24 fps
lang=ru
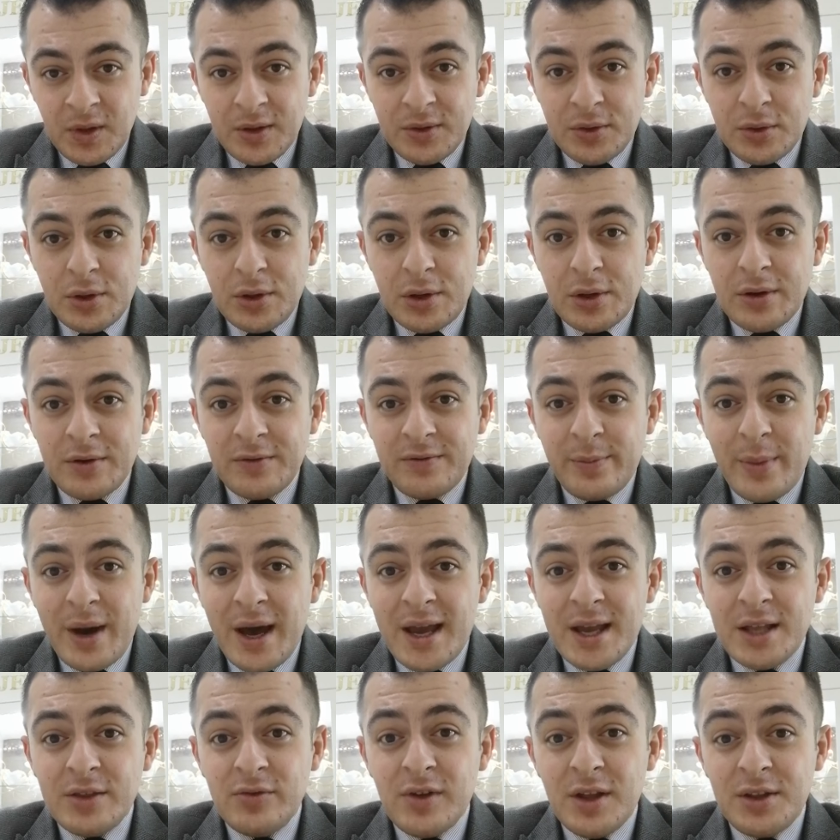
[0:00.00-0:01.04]
Но в
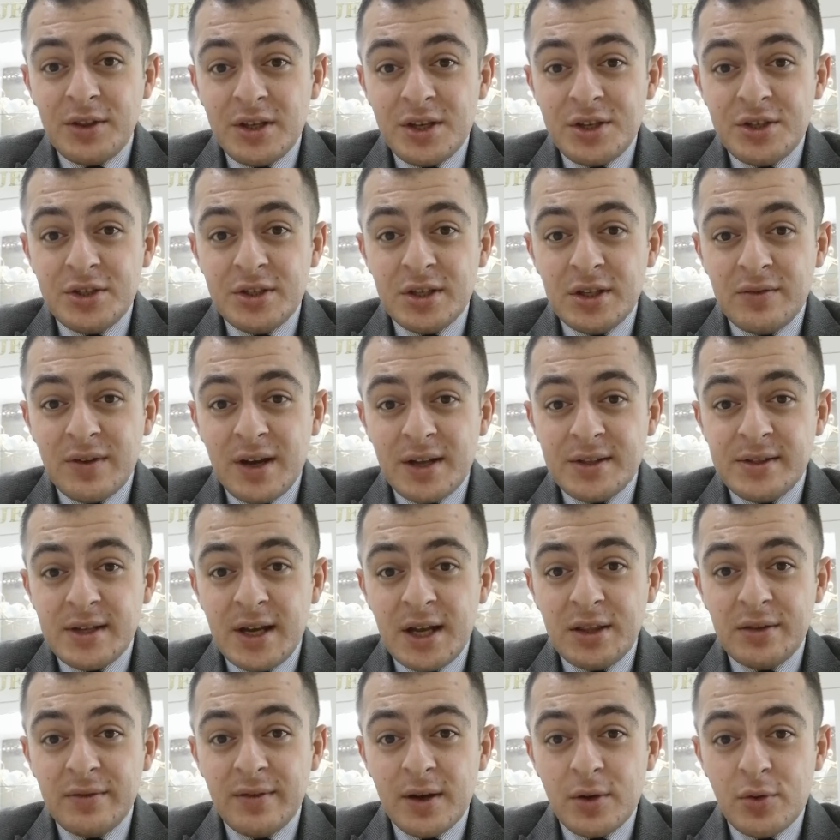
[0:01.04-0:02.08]
мае
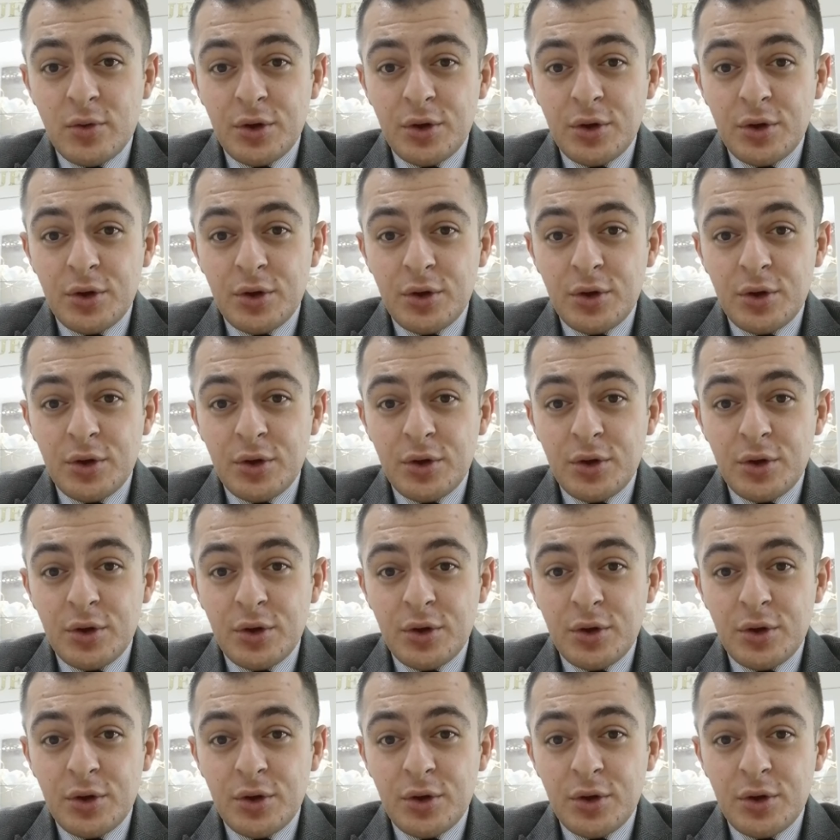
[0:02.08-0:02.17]
2020